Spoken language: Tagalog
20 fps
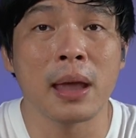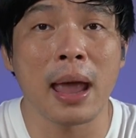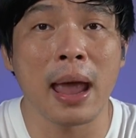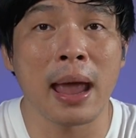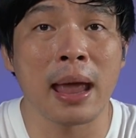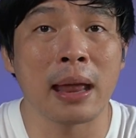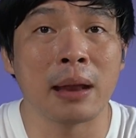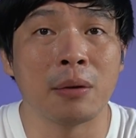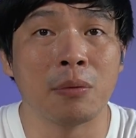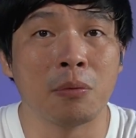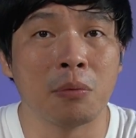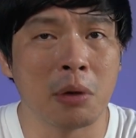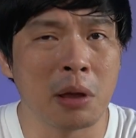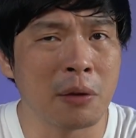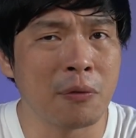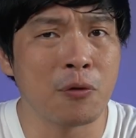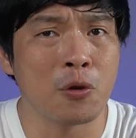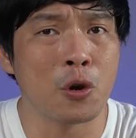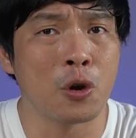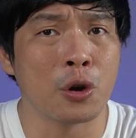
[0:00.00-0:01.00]
And
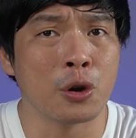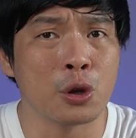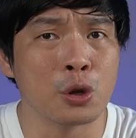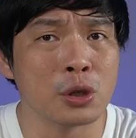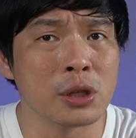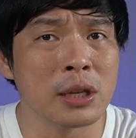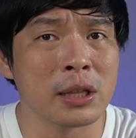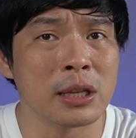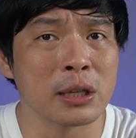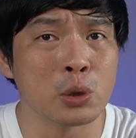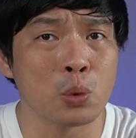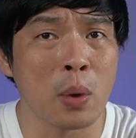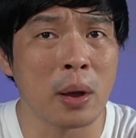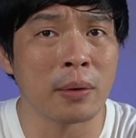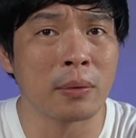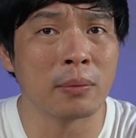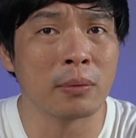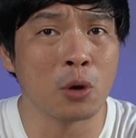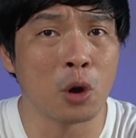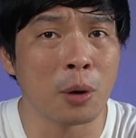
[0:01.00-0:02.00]
if you're using this
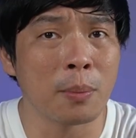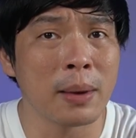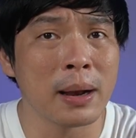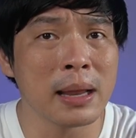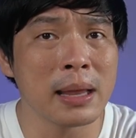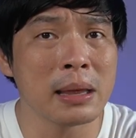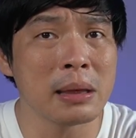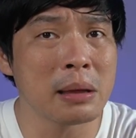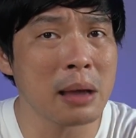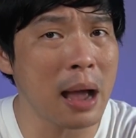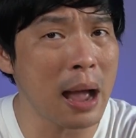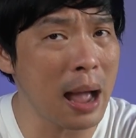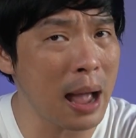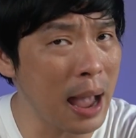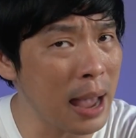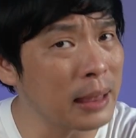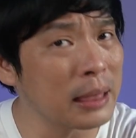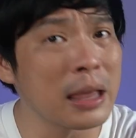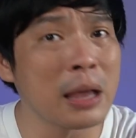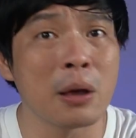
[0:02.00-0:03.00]
one normally,
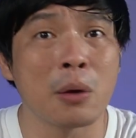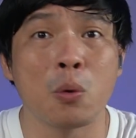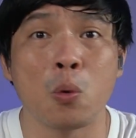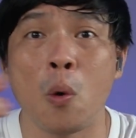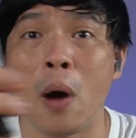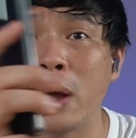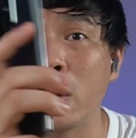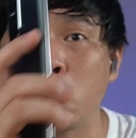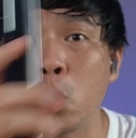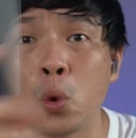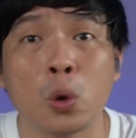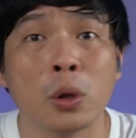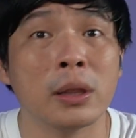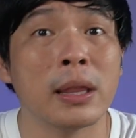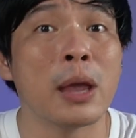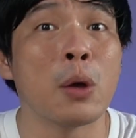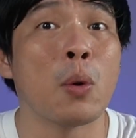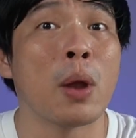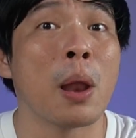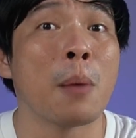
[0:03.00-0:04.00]
I think one whole
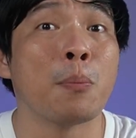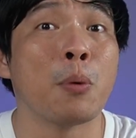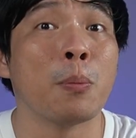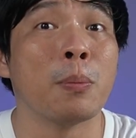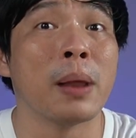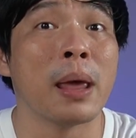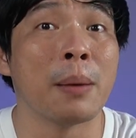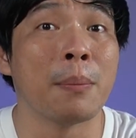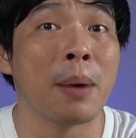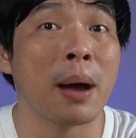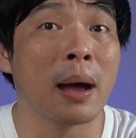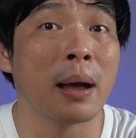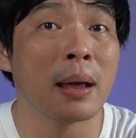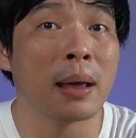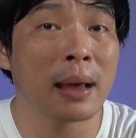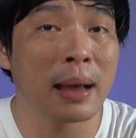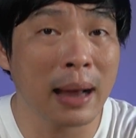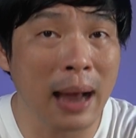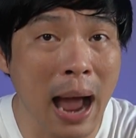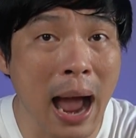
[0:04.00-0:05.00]
day, walang problema,
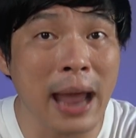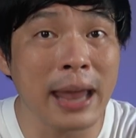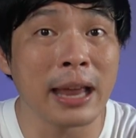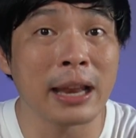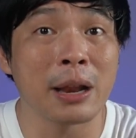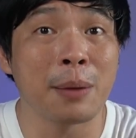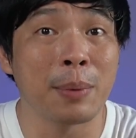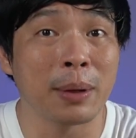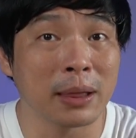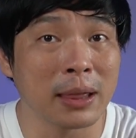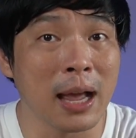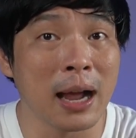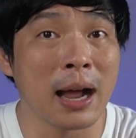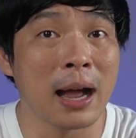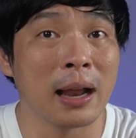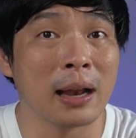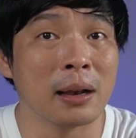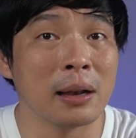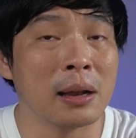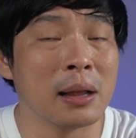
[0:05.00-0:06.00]
kaya na
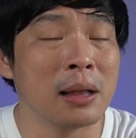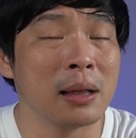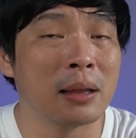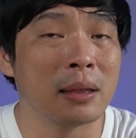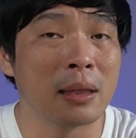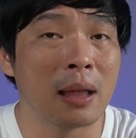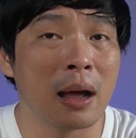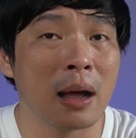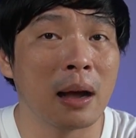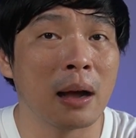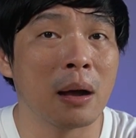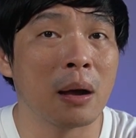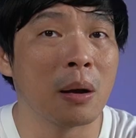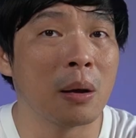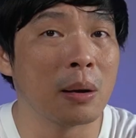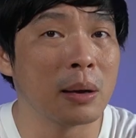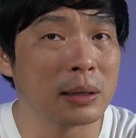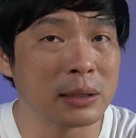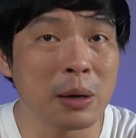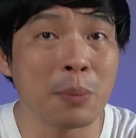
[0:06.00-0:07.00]
magtagal ng
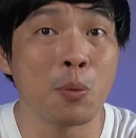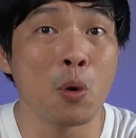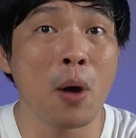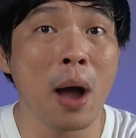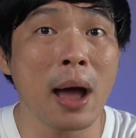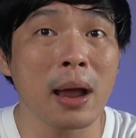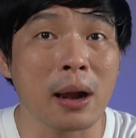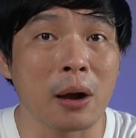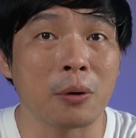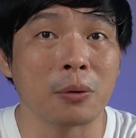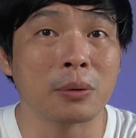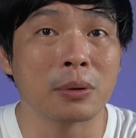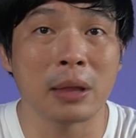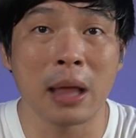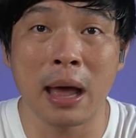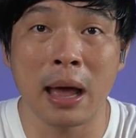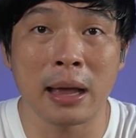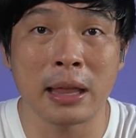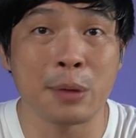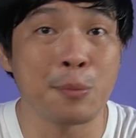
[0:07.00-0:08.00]
isang buong araw
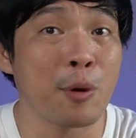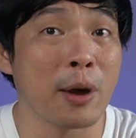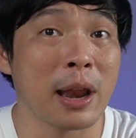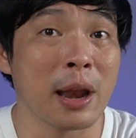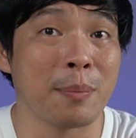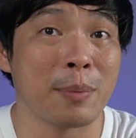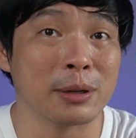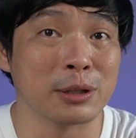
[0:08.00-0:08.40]
na hindi mo kailangan